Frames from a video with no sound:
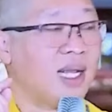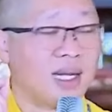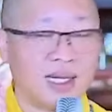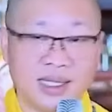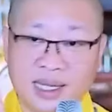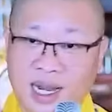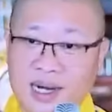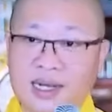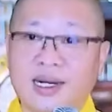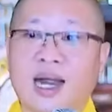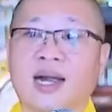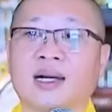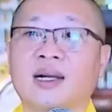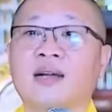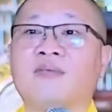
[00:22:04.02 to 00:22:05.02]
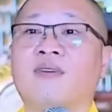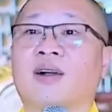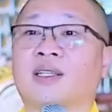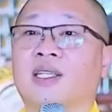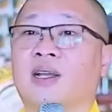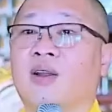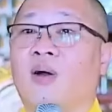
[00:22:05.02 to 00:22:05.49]
chắc chắn rằng Đức Phật
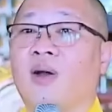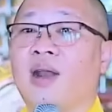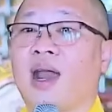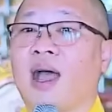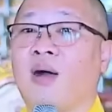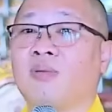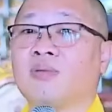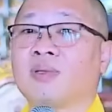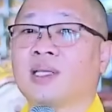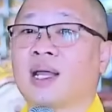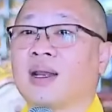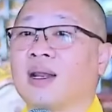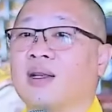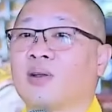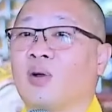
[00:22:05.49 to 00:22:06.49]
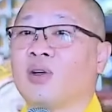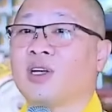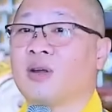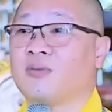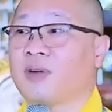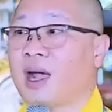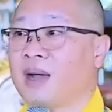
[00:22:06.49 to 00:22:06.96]
sẽ nói là ổng sanh lên cõi
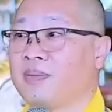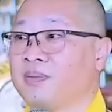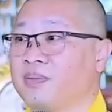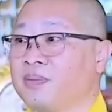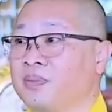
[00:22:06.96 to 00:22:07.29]
trời Phạm.